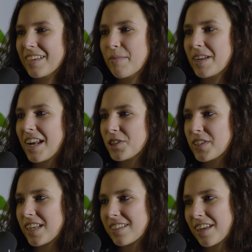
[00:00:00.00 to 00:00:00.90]
Meine kleine
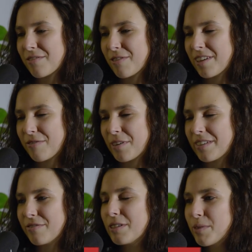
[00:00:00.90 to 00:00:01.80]
Schwester hat gesagt äh,
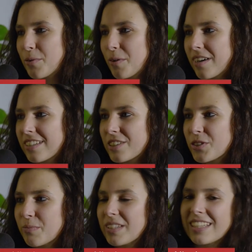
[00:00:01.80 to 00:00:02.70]
vorhin, Filme gucken, das
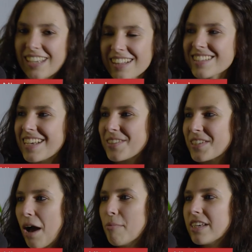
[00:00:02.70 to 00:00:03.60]
stimmt nicht ganz. Also
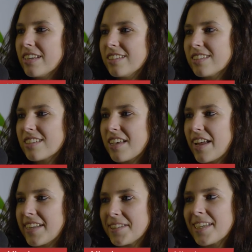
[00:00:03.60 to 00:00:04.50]
ich habe dieses
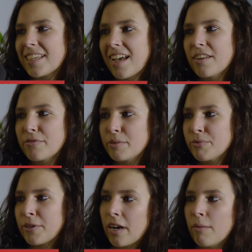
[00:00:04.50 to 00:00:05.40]
Jahr tatsächlich alle
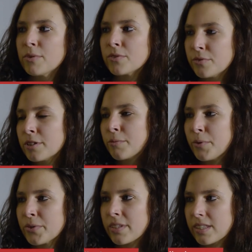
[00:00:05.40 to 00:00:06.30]
Filme von K Plus und 14
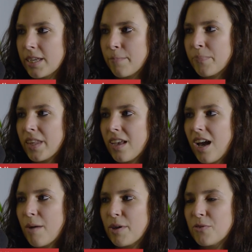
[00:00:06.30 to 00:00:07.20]
Plus gesehen,
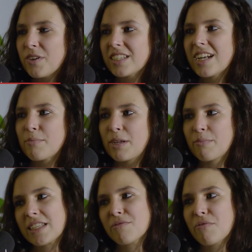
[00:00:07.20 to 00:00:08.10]
aber nur weil ich halt bei den
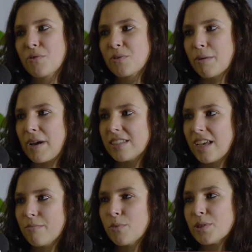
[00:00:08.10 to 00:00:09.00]
Presseverführungen dabei
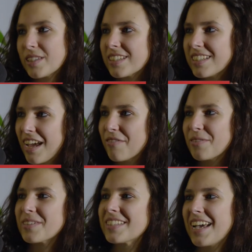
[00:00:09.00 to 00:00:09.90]
sein musste, in
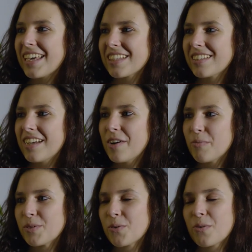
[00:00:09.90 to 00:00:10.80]
Anführungszeichen, äh,
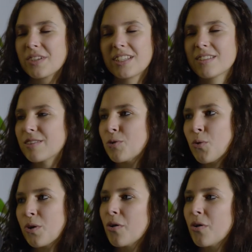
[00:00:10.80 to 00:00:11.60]
um zu gucken, dass Ton